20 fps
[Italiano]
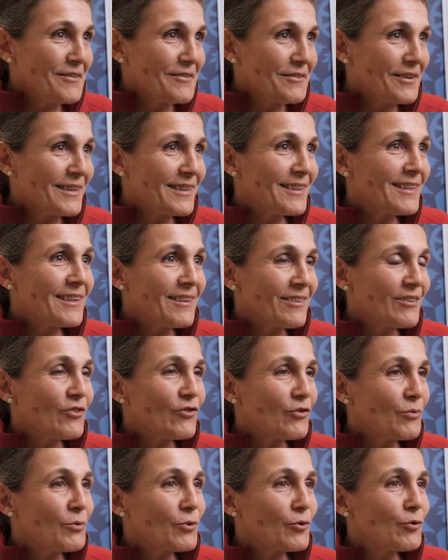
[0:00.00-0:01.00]

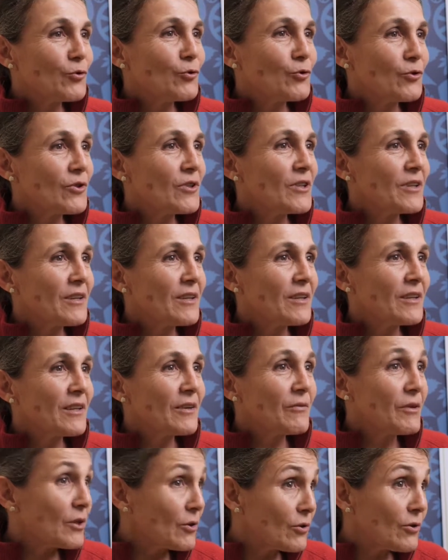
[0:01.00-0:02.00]
fantastici prodotti che
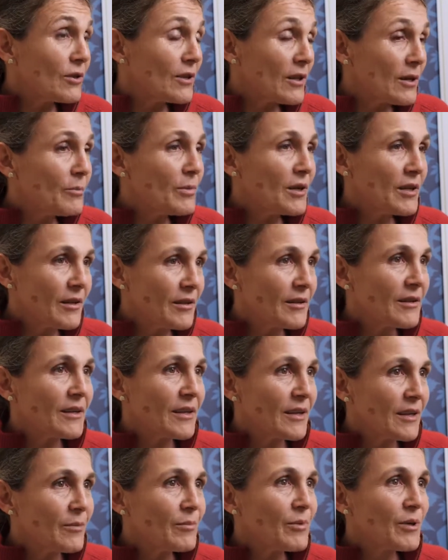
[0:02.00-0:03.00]
vengono dalla paglia di
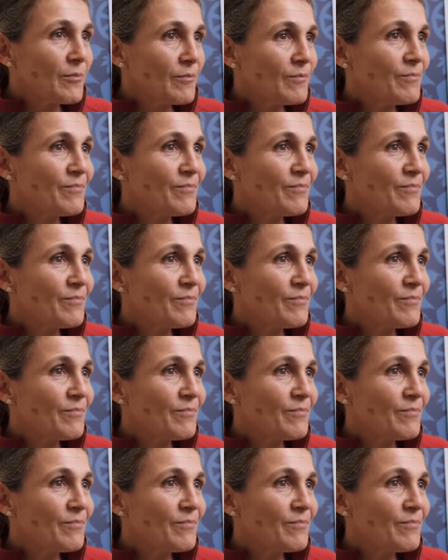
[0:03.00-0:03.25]
canapa.